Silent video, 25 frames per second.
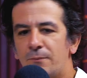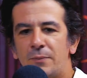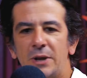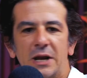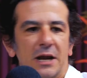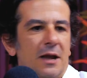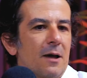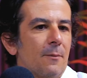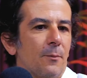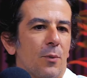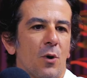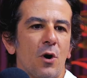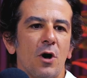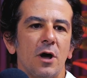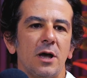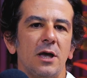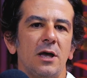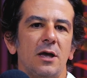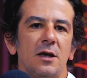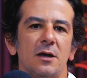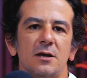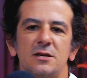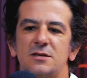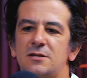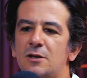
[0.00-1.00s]
perché
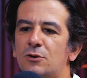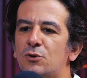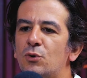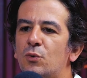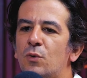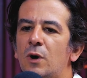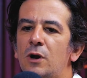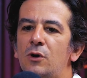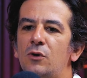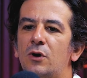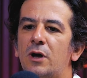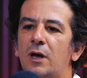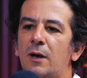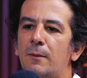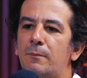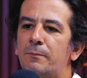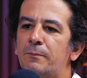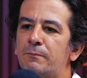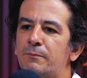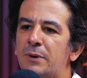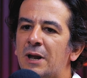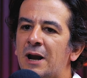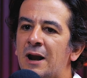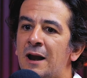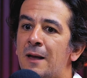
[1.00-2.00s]
poi è stato quello che
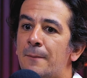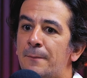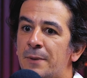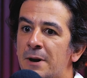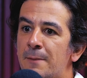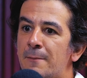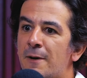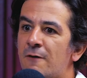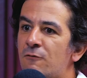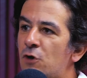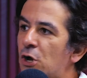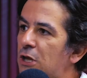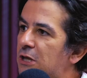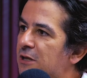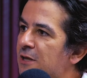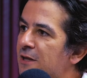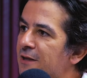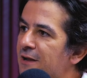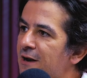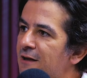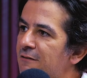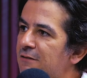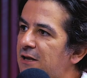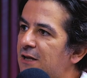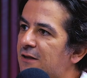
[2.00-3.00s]
per la prima volta
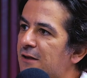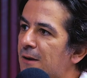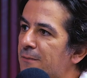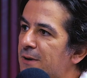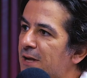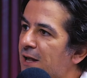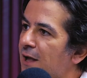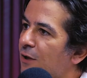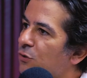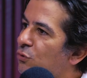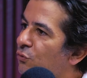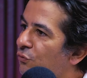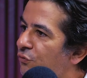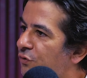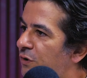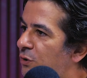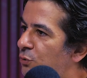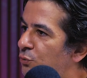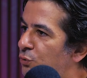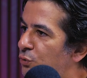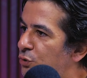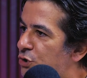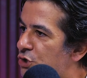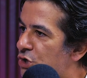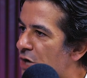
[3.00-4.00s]
nella vita mi ha dato
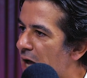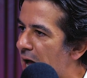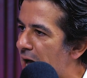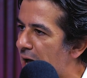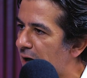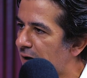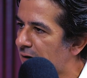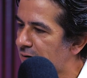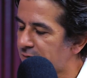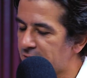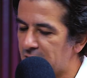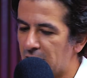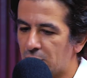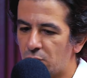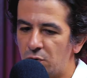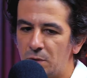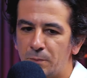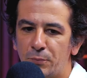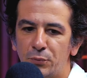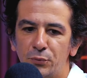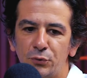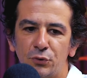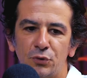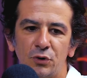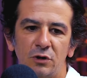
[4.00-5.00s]
fiducia da quel
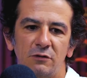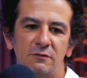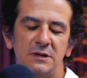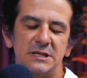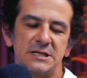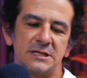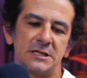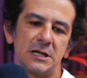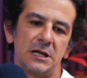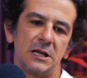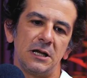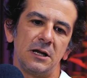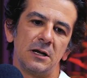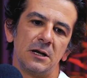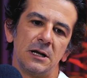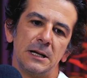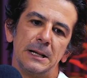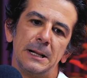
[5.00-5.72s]
punto di vista lì,